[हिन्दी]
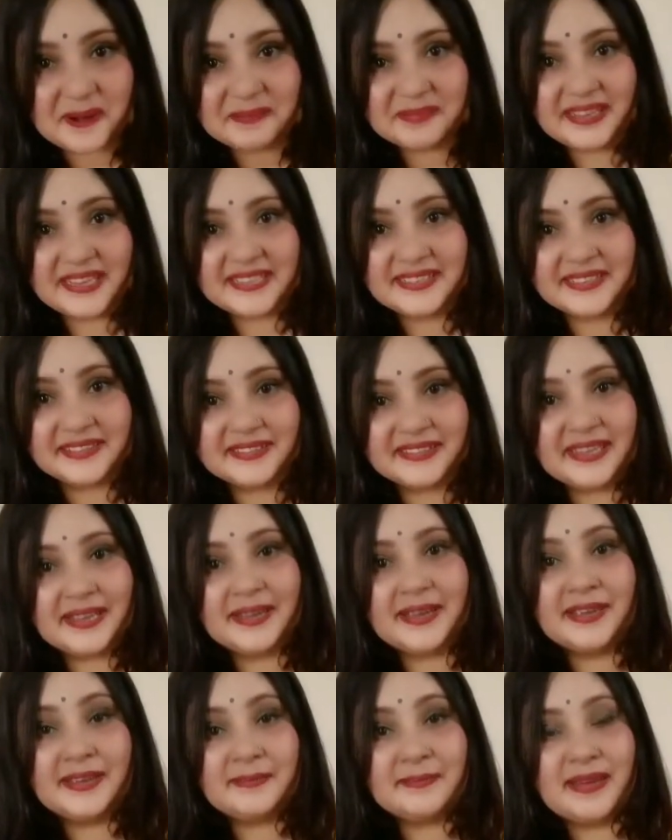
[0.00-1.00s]
तो आप देख सकते
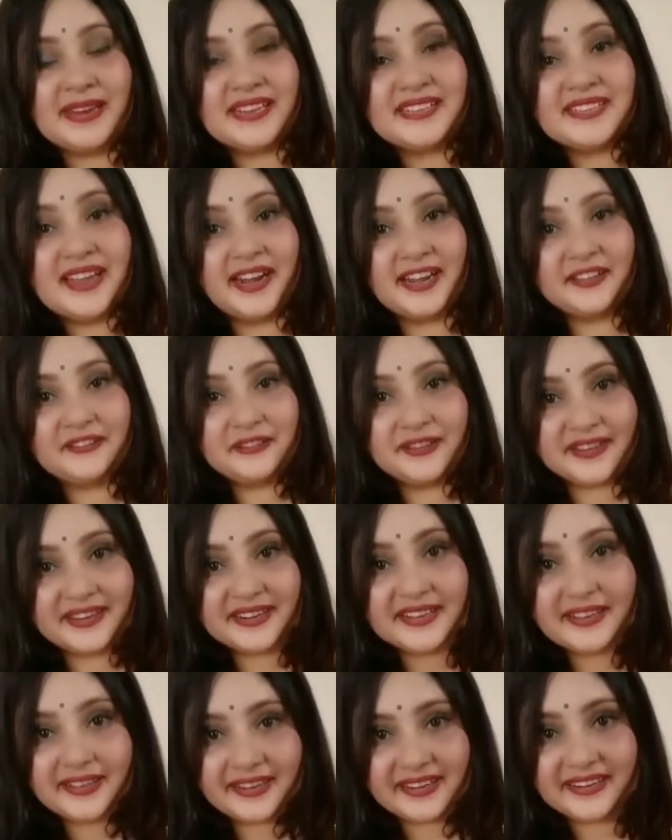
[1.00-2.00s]
हैं कि मैंने साड़ी
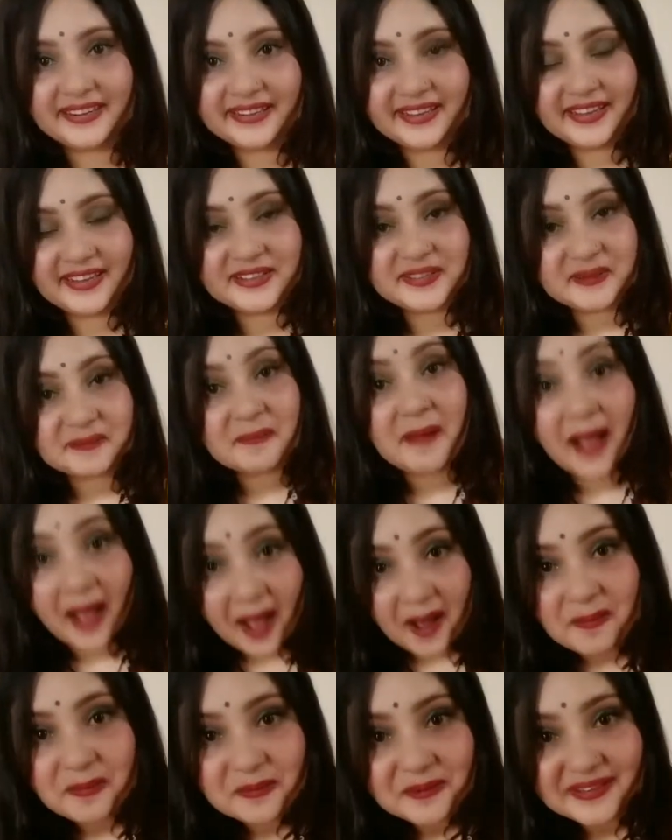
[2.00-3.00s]
वियर कर ली है सिर्फ
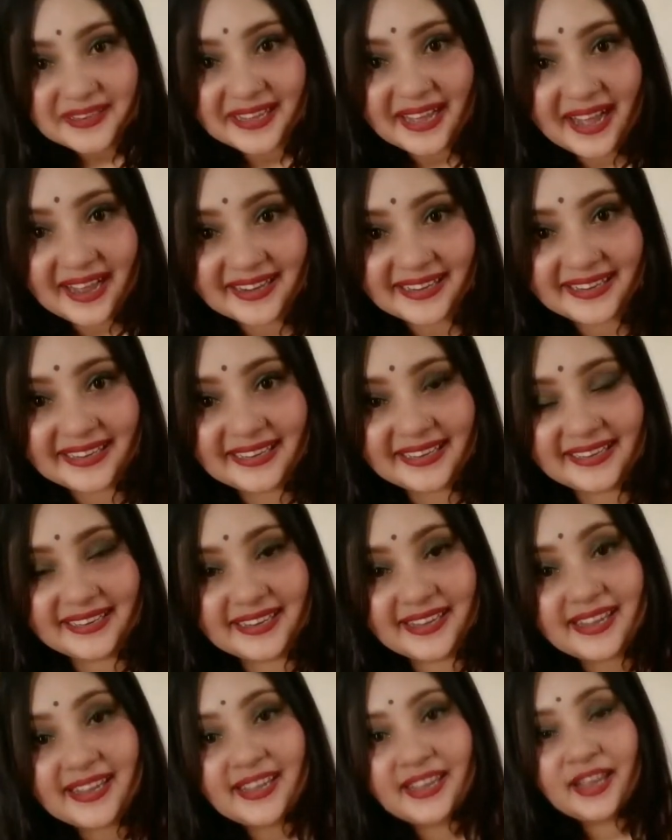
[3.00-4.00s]
आपको दिखाने के
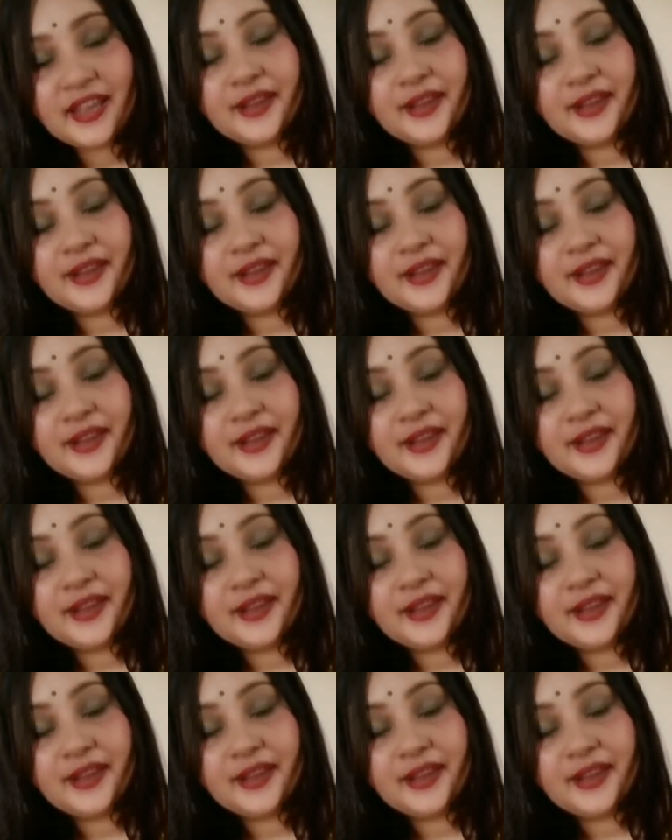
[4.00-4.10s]
लिए